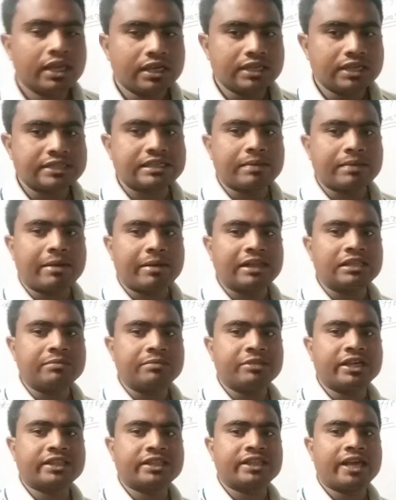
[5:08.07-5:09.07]
इसके बाद
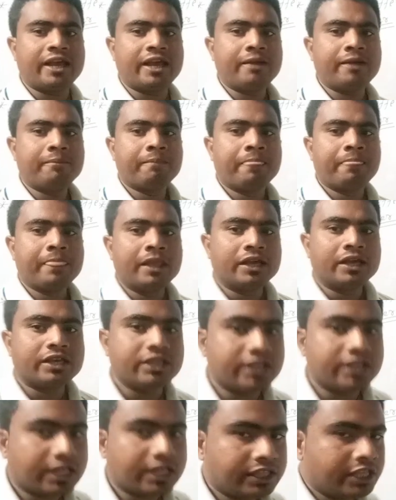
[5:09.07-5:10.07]
हम देखते हैं
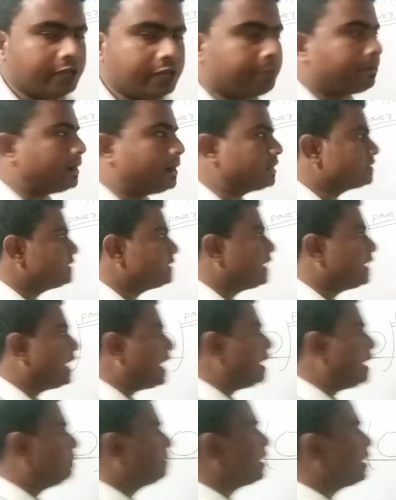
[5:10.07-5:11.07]
कि यदि फंक्शन
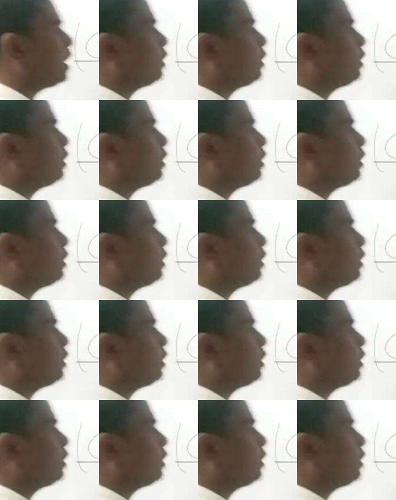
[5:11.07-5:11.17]
आपका